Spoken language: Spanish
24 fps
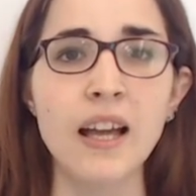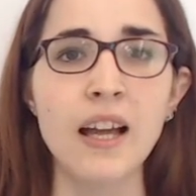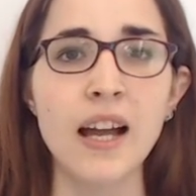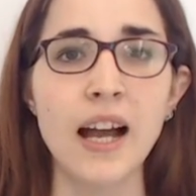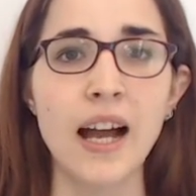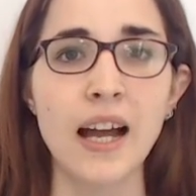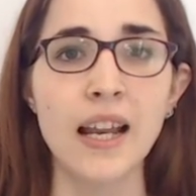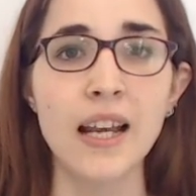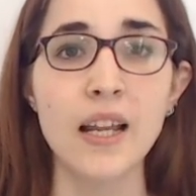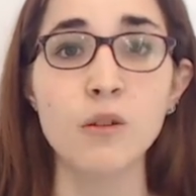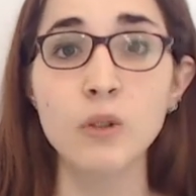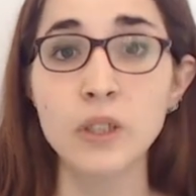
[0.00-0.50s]

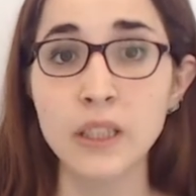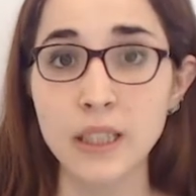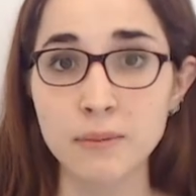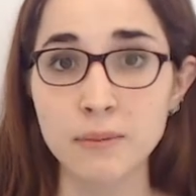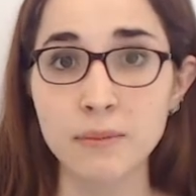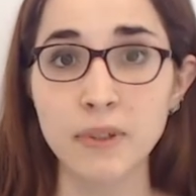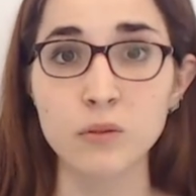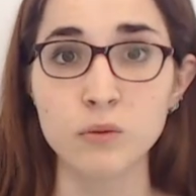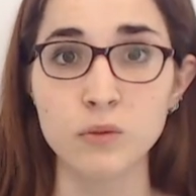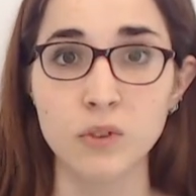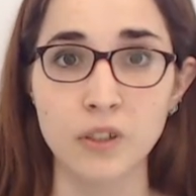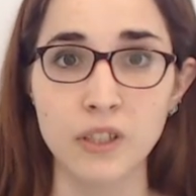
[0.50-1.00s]
a la
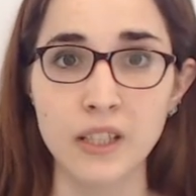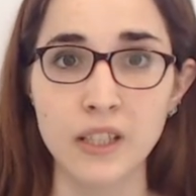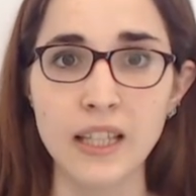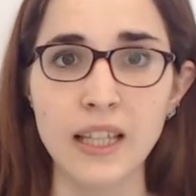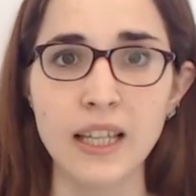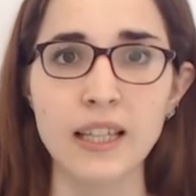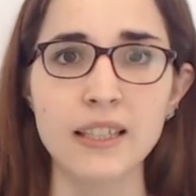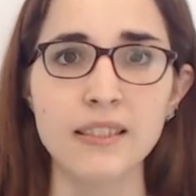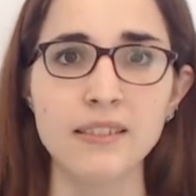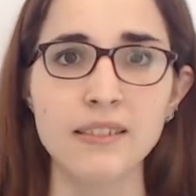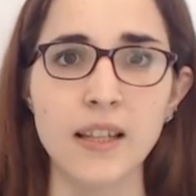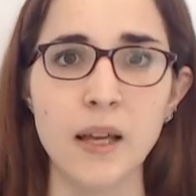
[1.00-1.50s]
última
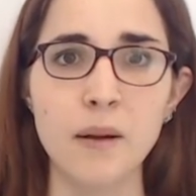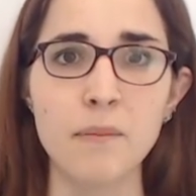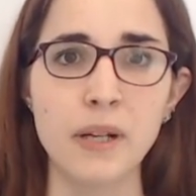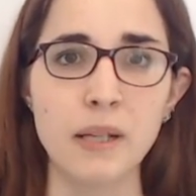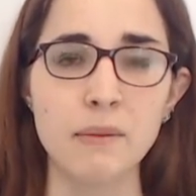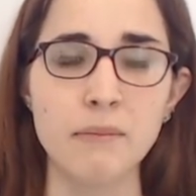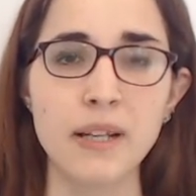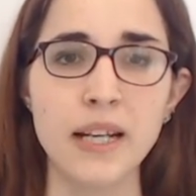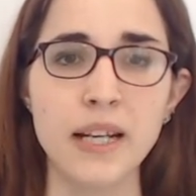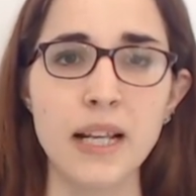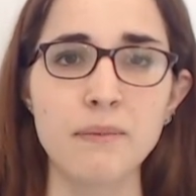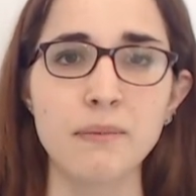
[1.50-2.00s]
tutoría de esta
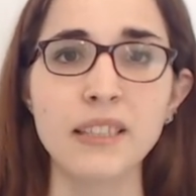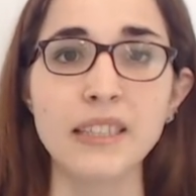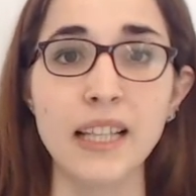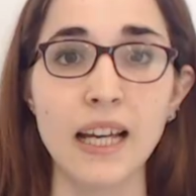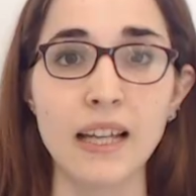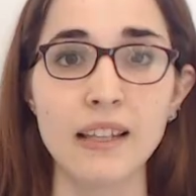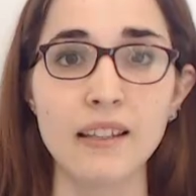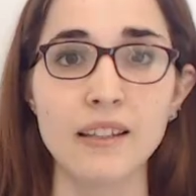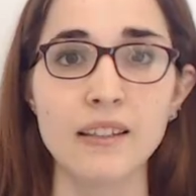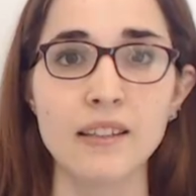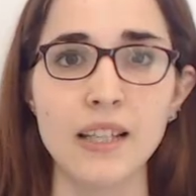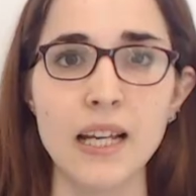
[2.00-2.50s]
primera
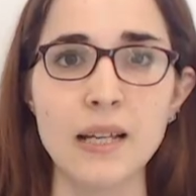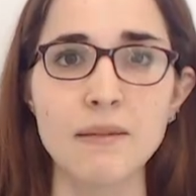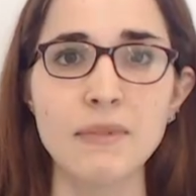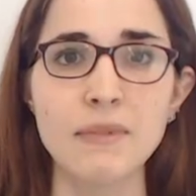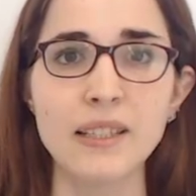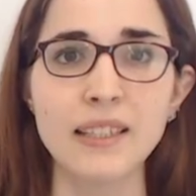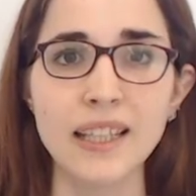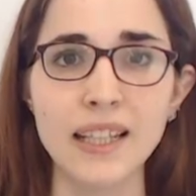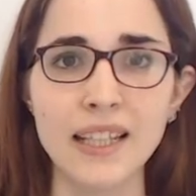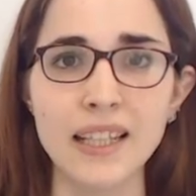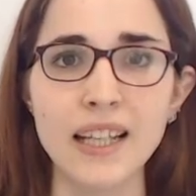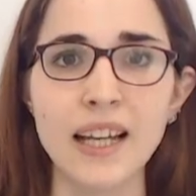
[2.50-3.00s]
mitad de la
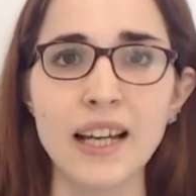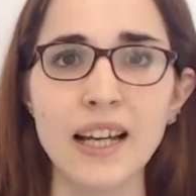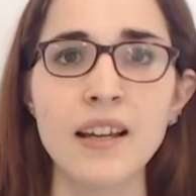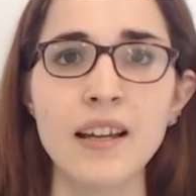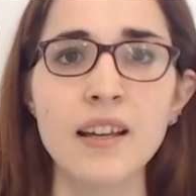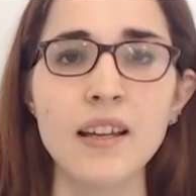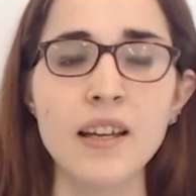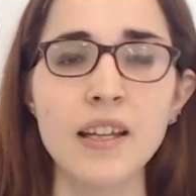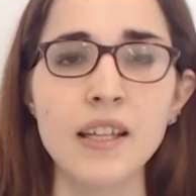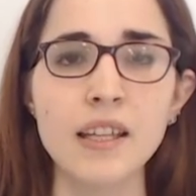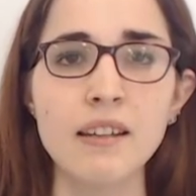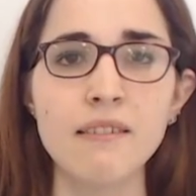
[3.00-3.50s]
materia
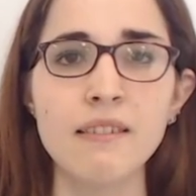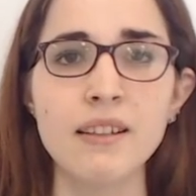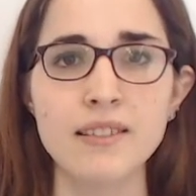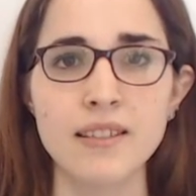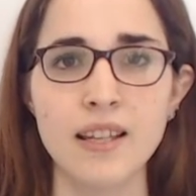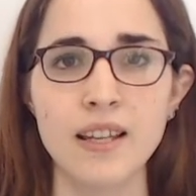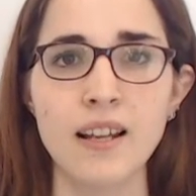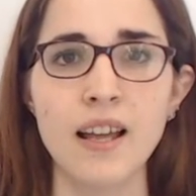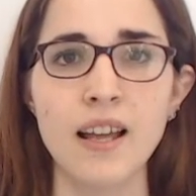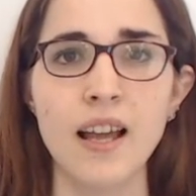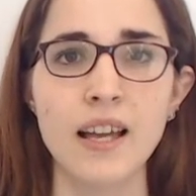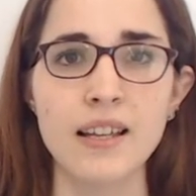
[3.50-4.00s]
que va a
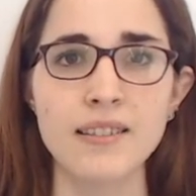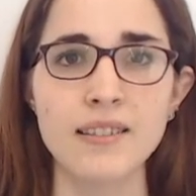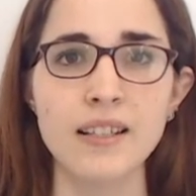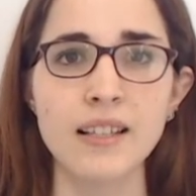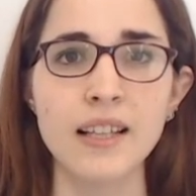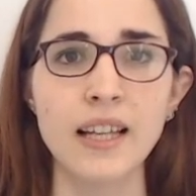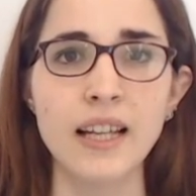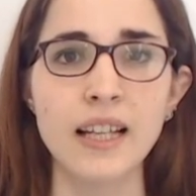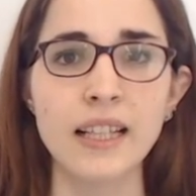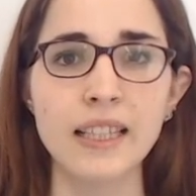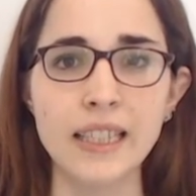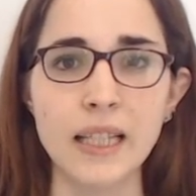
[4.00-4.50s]
ser
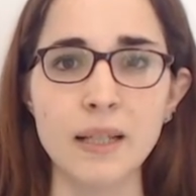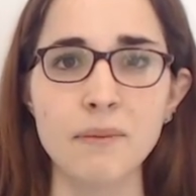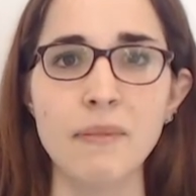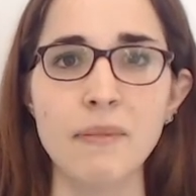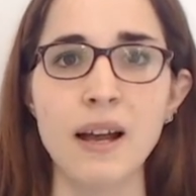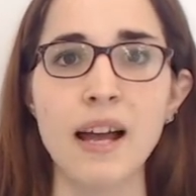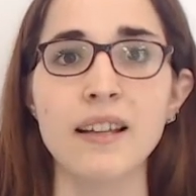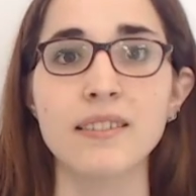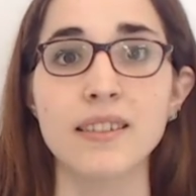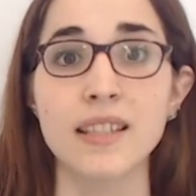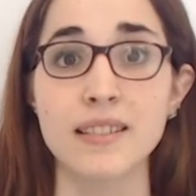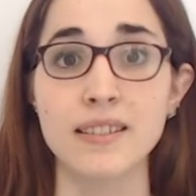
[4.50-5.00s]
acerca del
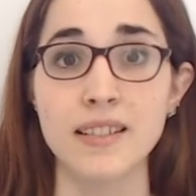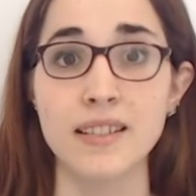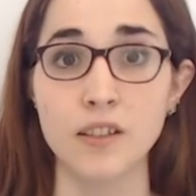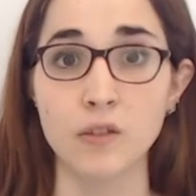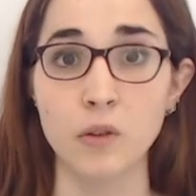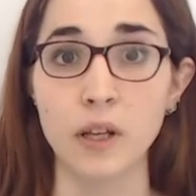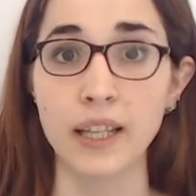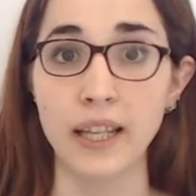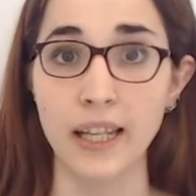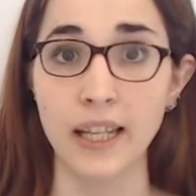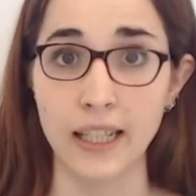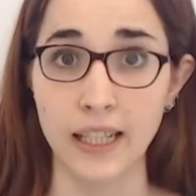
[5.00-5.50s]
tema de
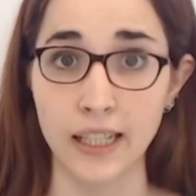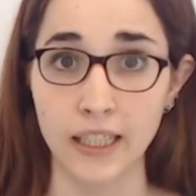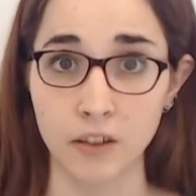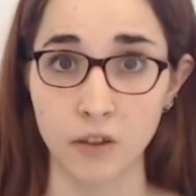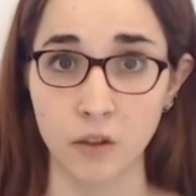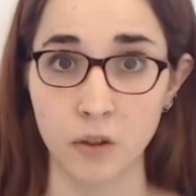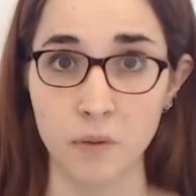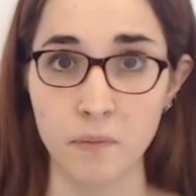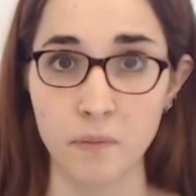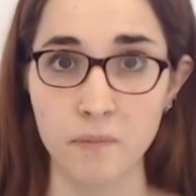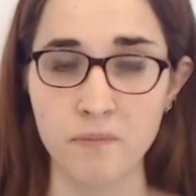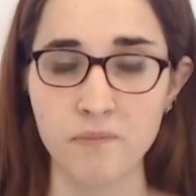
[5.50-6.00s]

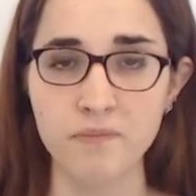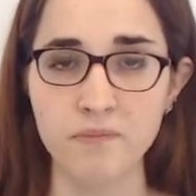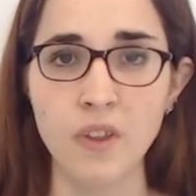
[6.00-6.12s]
citoesqueleto.